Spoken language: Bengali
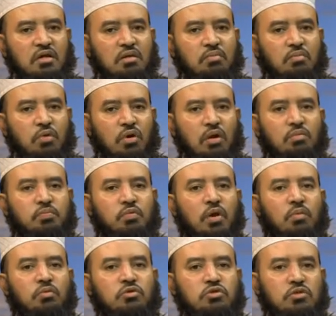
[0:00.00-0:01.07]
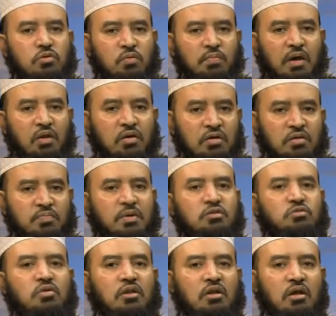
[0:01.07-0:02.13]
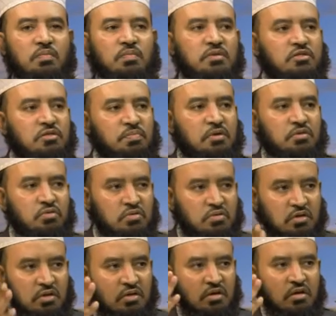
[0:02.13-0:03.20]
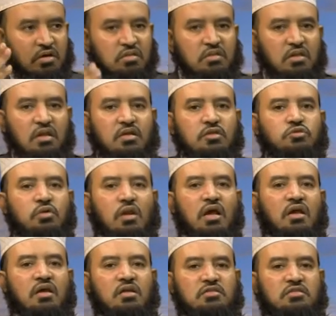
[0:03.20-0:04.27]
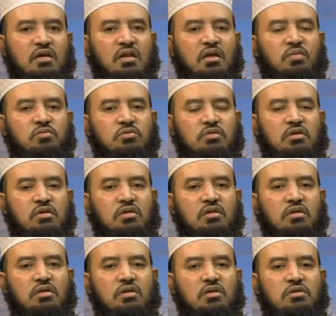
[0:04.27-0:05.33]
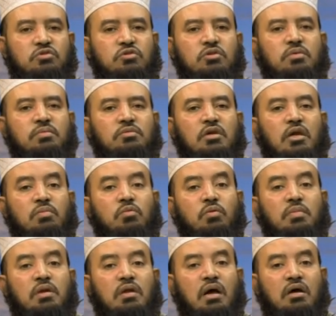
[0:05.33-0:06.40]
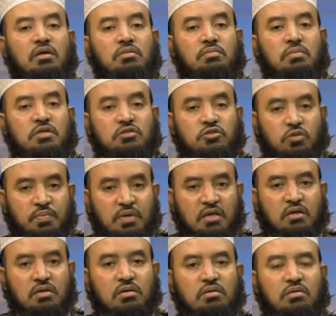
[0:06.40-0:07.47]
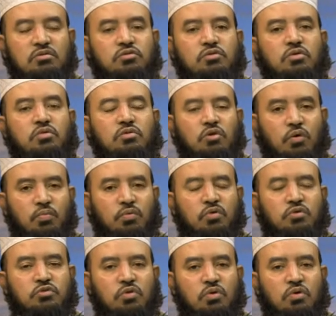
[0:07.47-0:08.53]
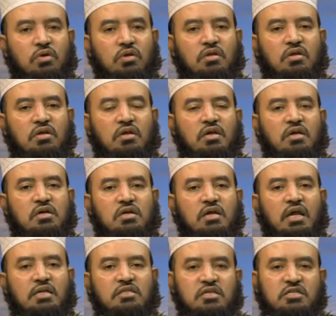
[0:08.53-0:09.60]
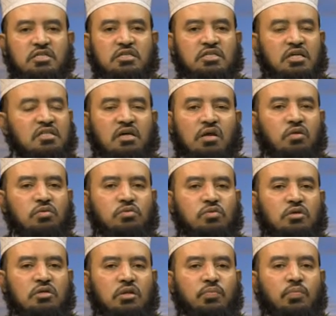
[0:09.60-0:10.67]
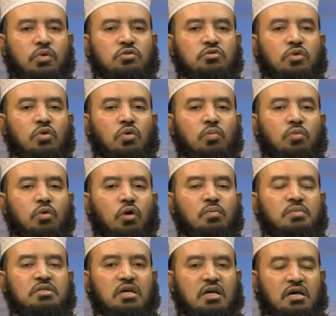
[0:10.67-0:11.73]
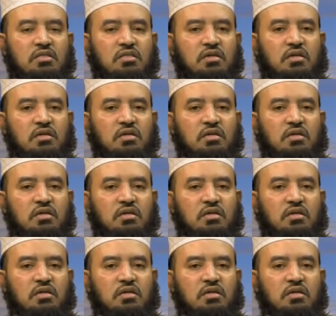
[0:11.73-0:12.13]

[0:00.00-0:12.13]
বরং আমি পরামর্শ দেবো ভালো একটা পাথরই রাখবেন যে পাথর দিয়ে দিলে কিচ্ছু লাগে না চেহারার মধ্যে যদি তায়াম্মুমের বাস্তবেই যদি কোথাও প্রয়োজন হয় এই দেশে সাধারণত এটার প্রয়োজন খুব কমই দেখা দেয়